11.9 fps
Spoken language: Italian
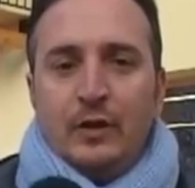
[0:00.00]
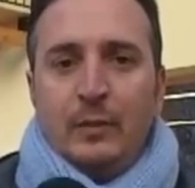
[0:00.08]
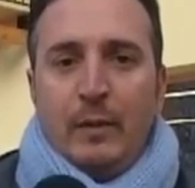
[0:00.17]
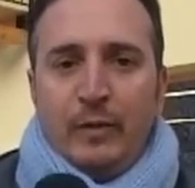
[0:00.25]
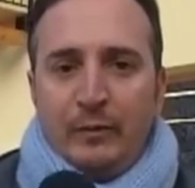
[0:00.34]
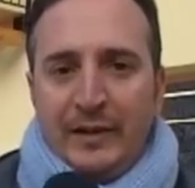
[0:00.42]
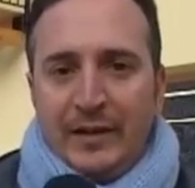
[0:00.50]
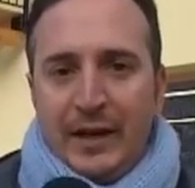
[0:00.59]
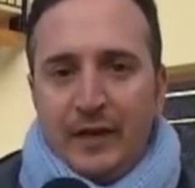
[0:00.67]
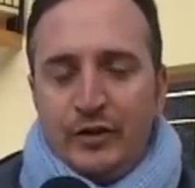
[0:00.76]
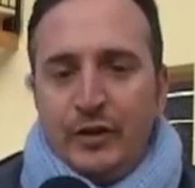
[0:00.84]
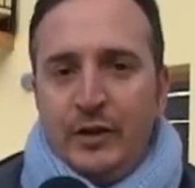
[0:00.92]
dobbiamo
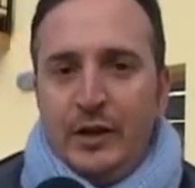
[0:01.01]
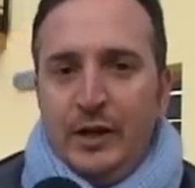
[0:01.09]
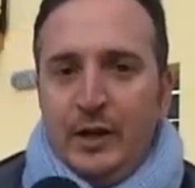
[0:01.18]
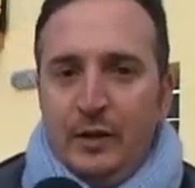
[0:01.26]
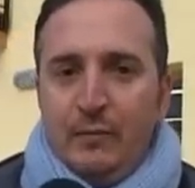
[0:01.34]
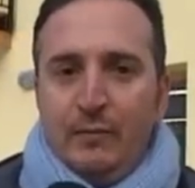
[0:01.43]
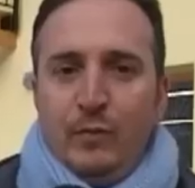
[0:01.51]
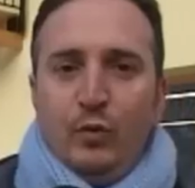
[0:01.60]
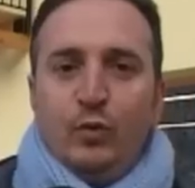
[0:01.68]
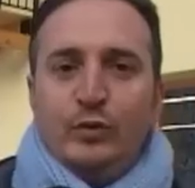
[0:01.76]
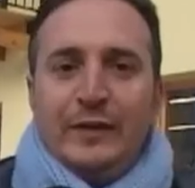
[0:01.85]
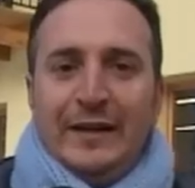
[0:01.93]
aspettarci di
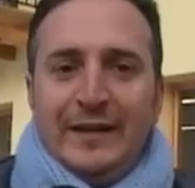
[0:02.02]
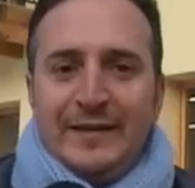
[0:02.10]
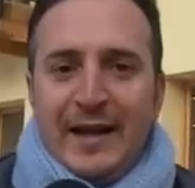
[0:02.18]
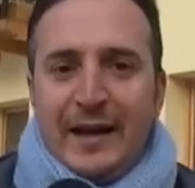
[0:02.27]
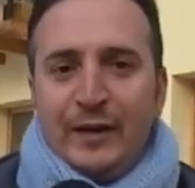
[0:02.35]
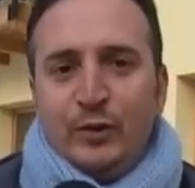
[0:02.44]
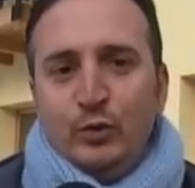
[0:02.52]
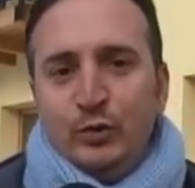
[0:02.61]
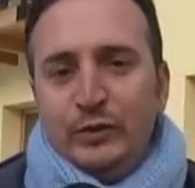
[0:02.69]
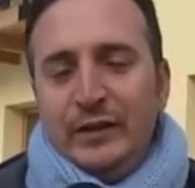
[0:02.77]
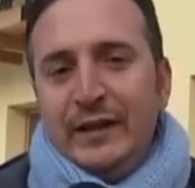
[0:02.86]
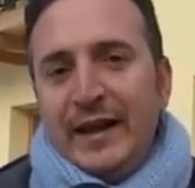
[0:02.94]
utilizzare
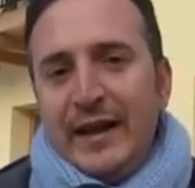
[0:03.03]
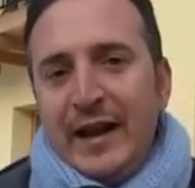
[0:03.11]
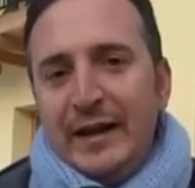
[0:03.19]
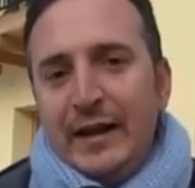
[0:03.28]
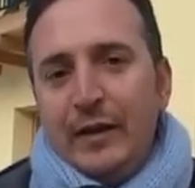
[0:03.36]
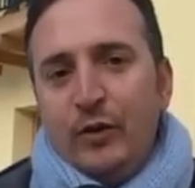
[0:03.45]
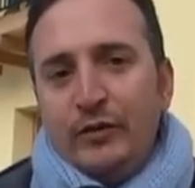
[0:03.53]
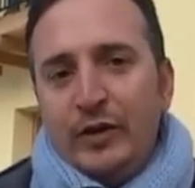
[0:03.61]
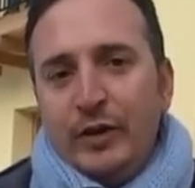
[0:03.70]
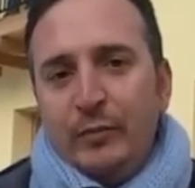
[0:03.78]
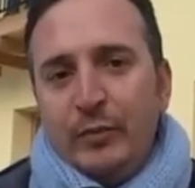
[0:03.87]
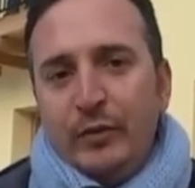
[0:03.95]
tutti i canali a nostra
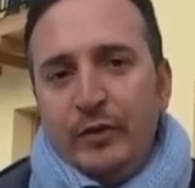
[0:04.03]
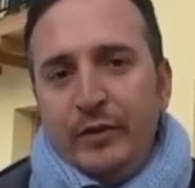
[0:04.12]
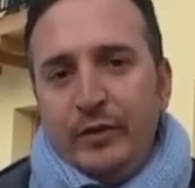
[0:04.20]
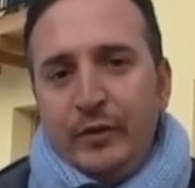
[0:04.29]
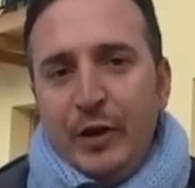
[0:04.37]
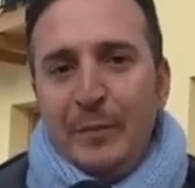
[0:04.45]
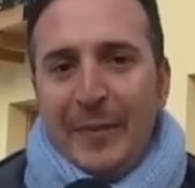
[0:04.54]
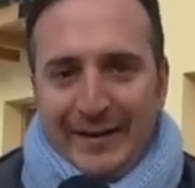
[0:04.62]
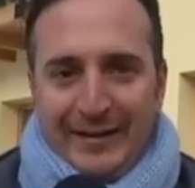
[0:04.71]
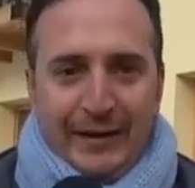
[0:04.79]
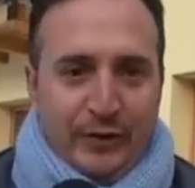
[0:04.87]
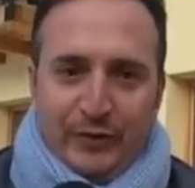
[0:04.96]
disposizione
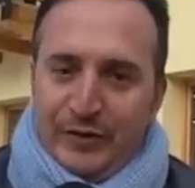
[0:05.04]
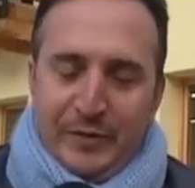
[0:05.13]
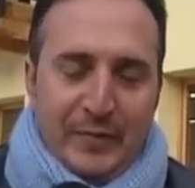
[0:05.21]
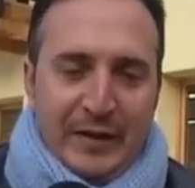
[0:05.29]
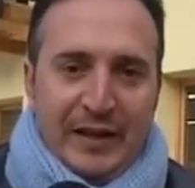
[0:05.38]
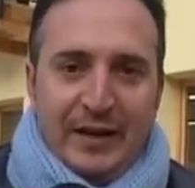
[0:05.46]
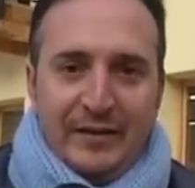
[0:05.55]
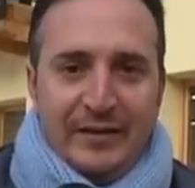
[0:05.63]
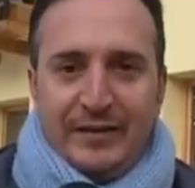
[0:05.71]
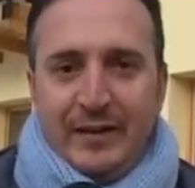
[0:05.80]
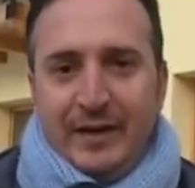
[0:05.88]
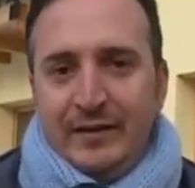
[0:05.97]
partendo sempre
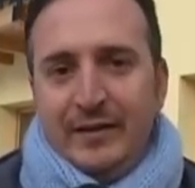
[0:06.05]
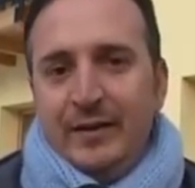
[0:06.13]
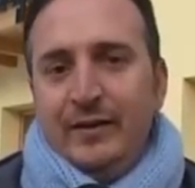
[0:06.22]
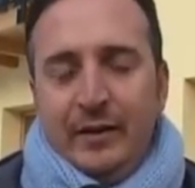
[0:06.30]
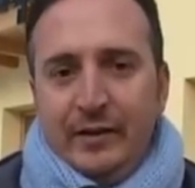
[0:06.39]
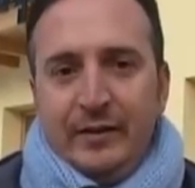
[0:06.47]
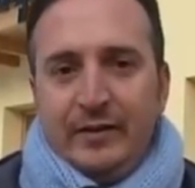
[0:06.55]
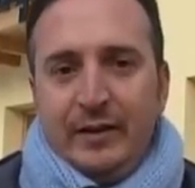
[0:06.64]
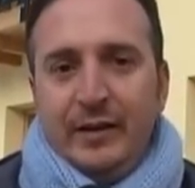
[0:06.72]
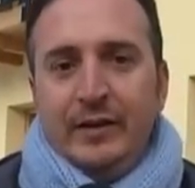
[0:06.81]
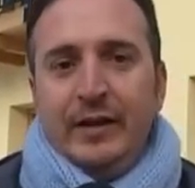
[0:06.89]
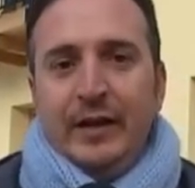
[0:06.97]
dall'esistente
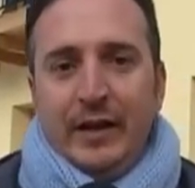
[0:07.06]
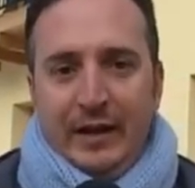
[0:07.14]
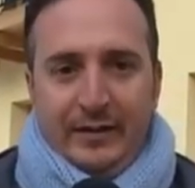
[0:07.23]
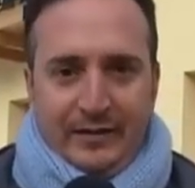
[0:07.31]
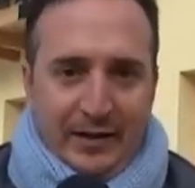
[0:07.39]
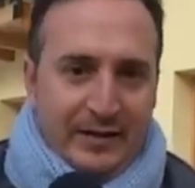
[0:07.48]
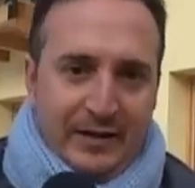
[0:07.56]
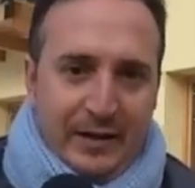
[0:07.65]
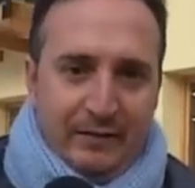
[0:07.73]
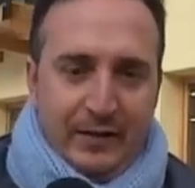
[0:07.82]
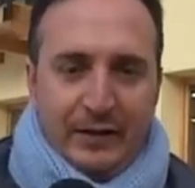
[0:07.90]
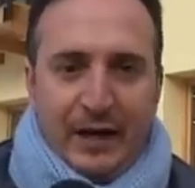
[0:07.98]
eh, e senza
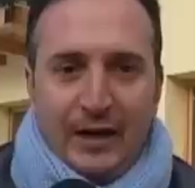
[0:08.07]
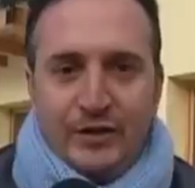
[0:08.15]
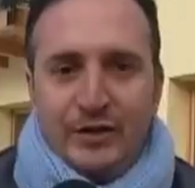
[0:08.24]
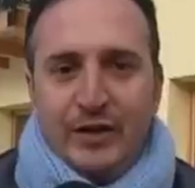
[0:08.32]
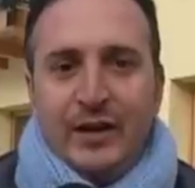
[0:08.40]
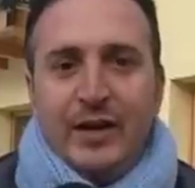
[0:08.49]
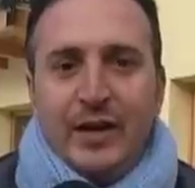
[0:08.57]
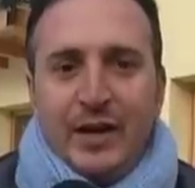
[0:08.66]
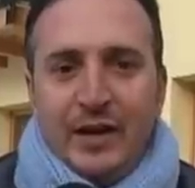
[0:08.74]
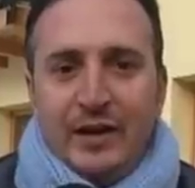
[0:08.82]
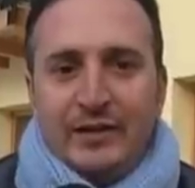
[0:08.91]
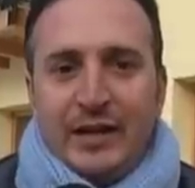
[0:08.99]
inventarci
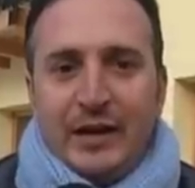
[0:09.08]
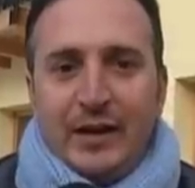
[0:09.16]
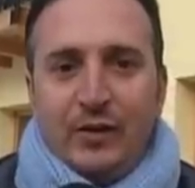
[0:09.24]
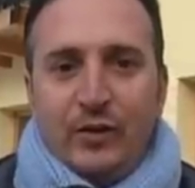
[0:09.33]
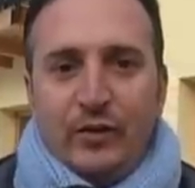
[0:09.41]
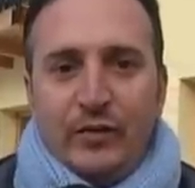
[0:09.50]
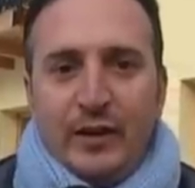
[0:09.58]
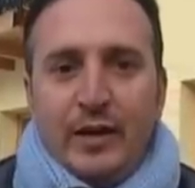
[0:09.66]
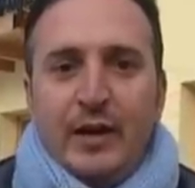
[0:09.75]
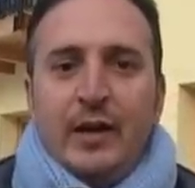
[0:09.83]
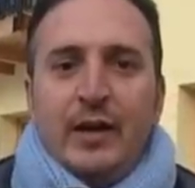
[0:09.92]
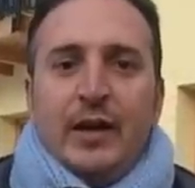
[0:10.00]
eh, strane cose
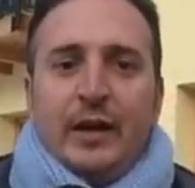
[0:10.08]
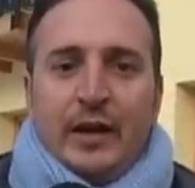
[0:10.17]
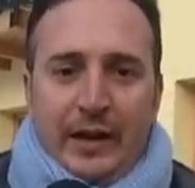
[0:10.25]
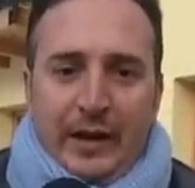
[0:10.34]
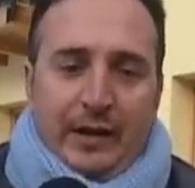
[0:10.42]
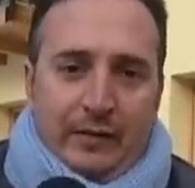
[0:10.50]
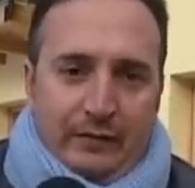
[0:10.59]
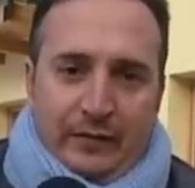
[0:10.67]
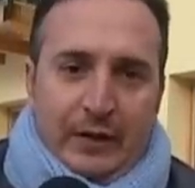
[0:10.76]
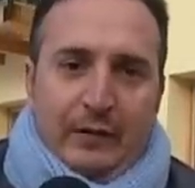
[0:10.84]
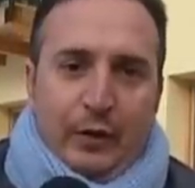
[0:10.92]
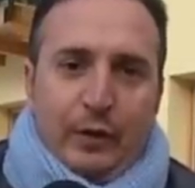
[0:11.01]
che,
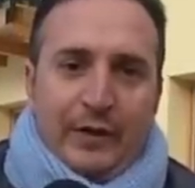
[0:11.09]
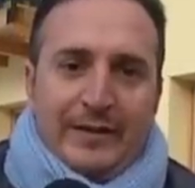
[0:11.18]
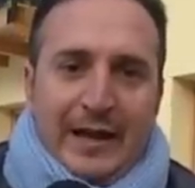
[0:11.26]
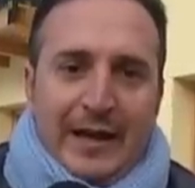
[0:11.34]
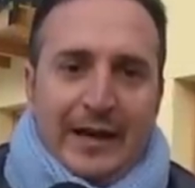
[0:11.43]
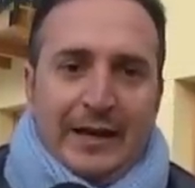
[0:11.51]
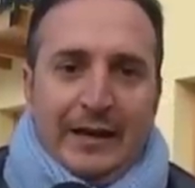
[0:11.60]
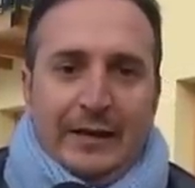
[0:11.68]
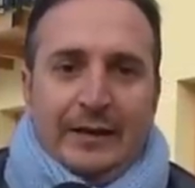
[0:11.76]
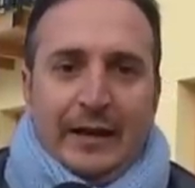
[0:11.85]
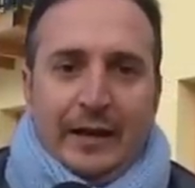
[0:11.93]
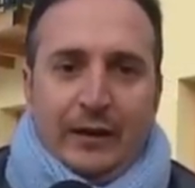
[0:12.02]
di valorizzare
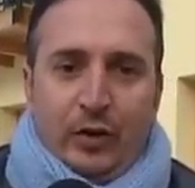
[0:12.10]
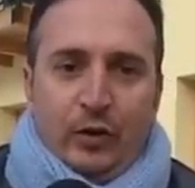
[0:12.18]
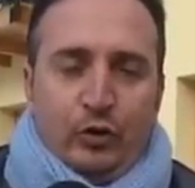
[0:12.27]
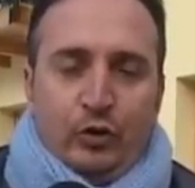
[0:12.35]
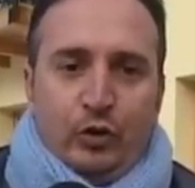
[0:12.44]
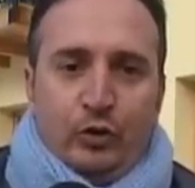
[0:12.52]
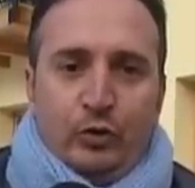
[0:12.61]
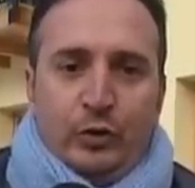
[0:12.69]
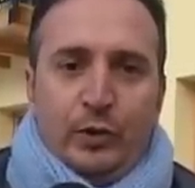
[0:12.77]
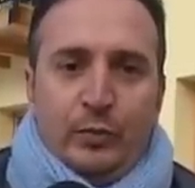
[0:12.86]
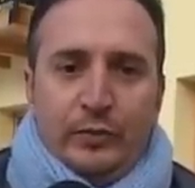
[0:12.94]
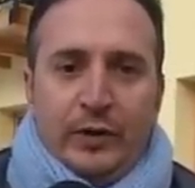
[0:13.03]
il territorio sotto
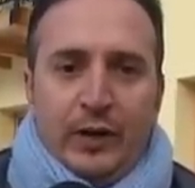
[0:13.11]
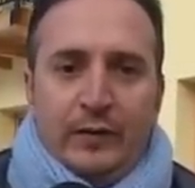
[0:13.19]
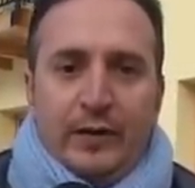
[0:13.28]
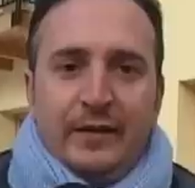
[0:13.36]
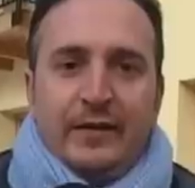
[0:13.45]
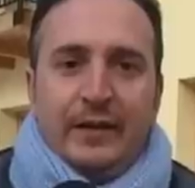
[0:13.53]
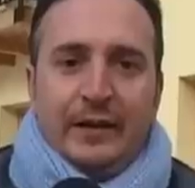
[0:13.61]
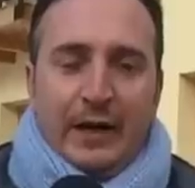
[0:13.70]
tutti i punti di vista.